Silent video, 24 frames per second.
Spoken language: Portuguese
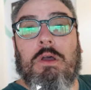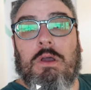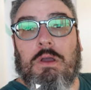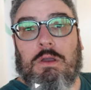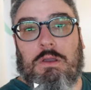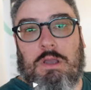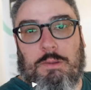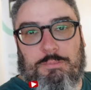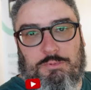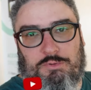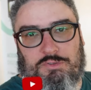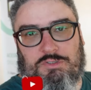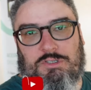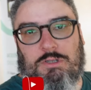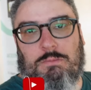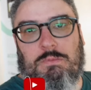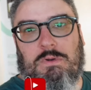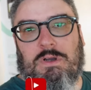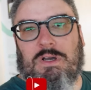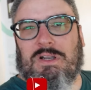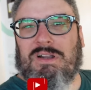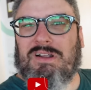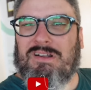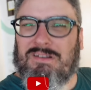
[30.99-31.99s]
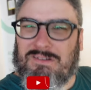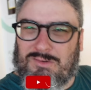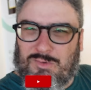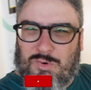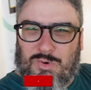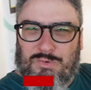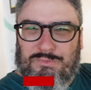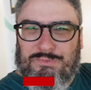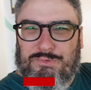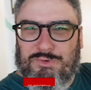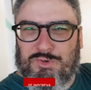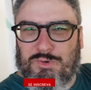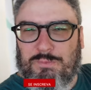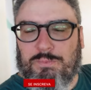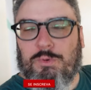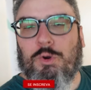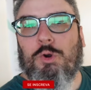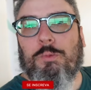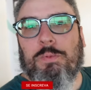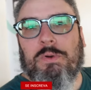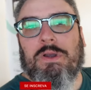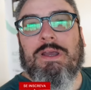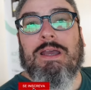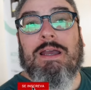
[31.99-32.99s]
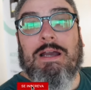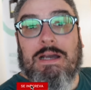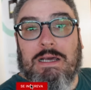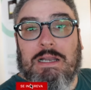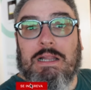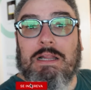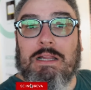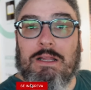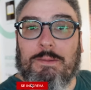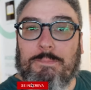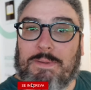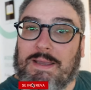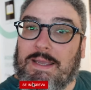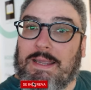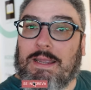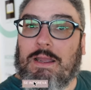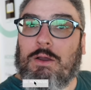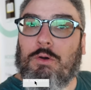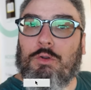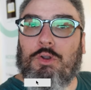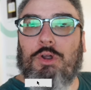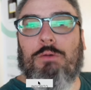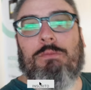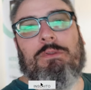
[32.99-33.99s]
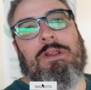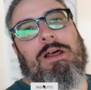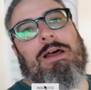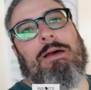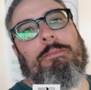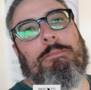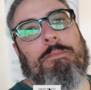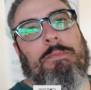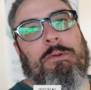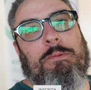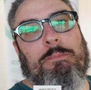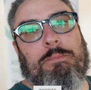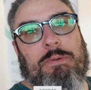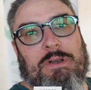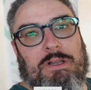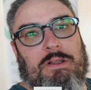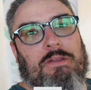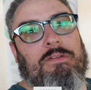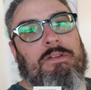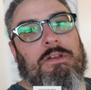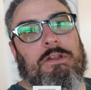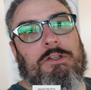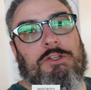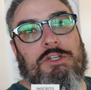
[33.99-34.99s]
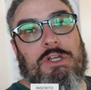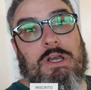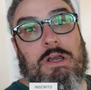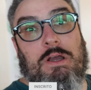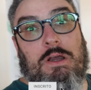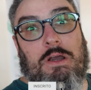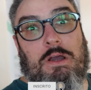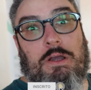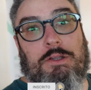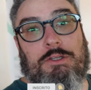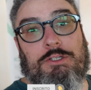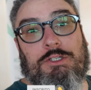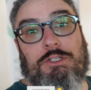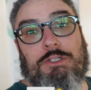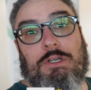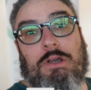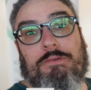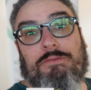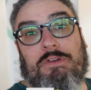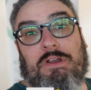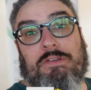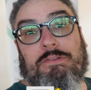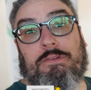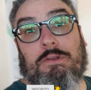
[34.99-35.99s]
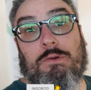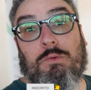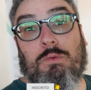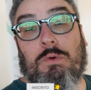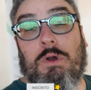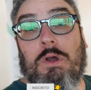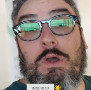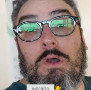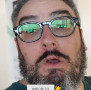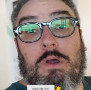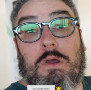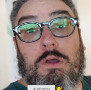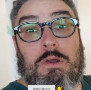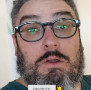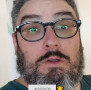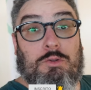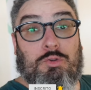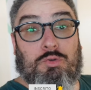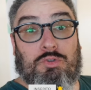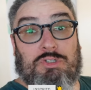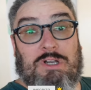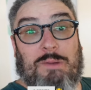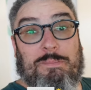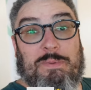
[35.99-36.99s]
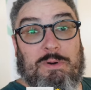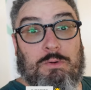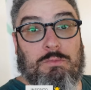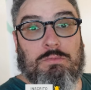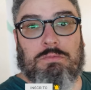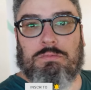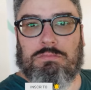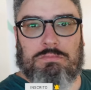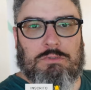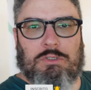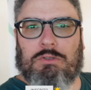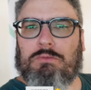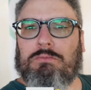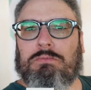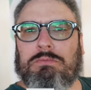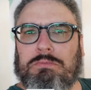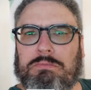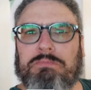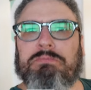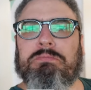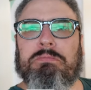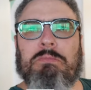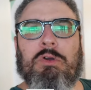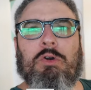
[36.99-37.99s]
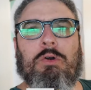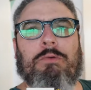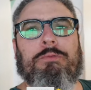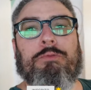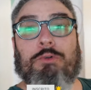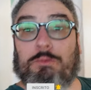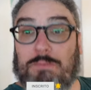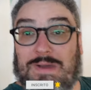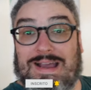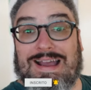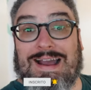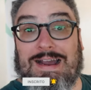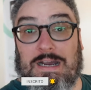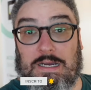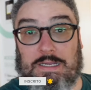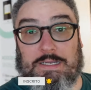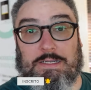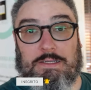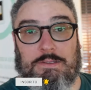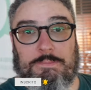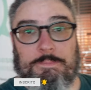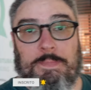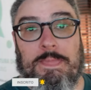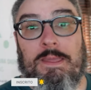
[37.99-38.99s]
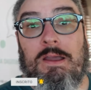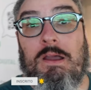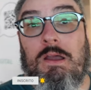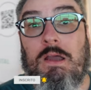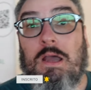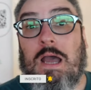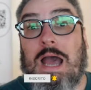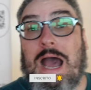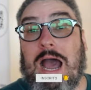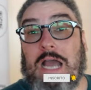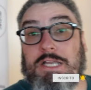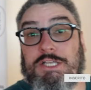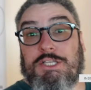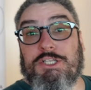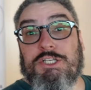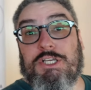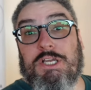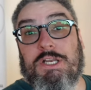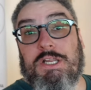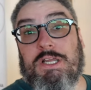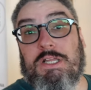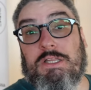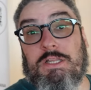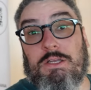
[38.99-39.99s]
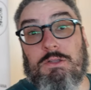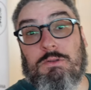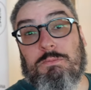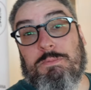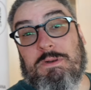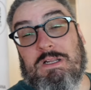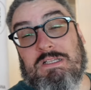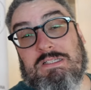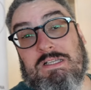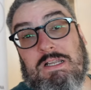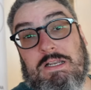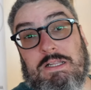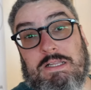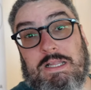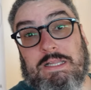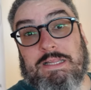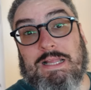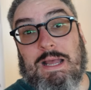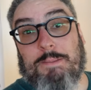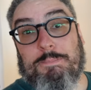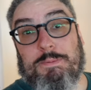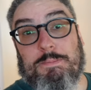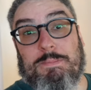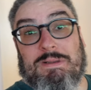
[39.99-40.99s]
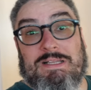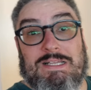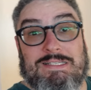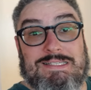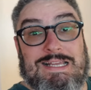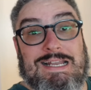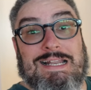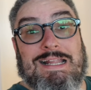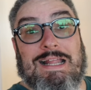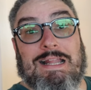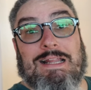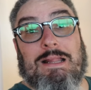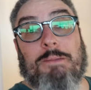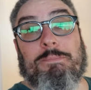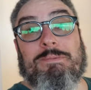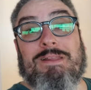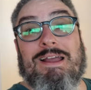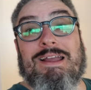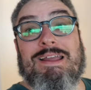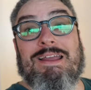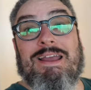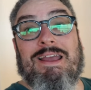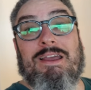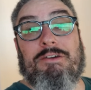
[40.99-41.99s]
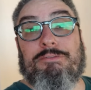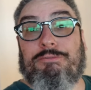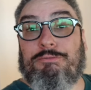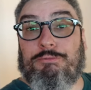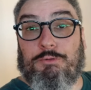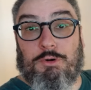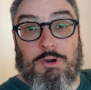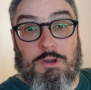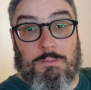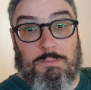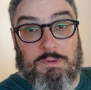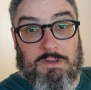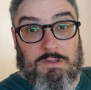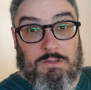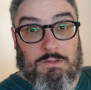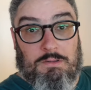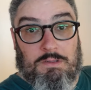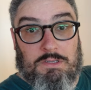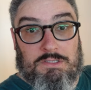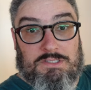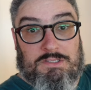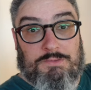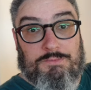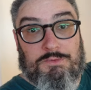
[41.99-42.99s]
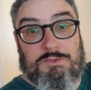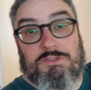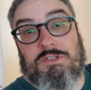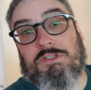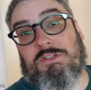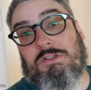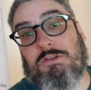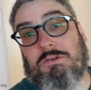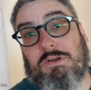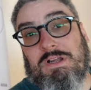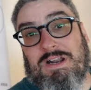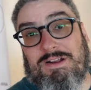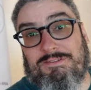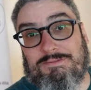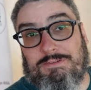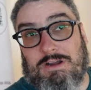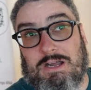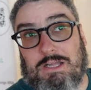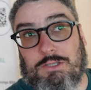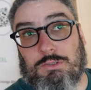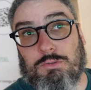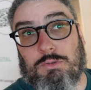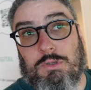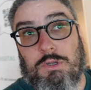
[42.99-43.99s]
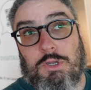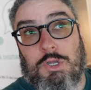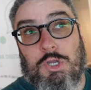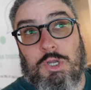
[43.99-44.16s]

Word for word: e a é pessoa se chama ANA. Confunde um pouco porque ANA também é o nome da empresa de, de aviação do Japão. Então me confundo, mas ANA. A gente queria ter ido para a sala da TAP, mas a sala da TAP está em reforma. Esse vídeo está sendo gravado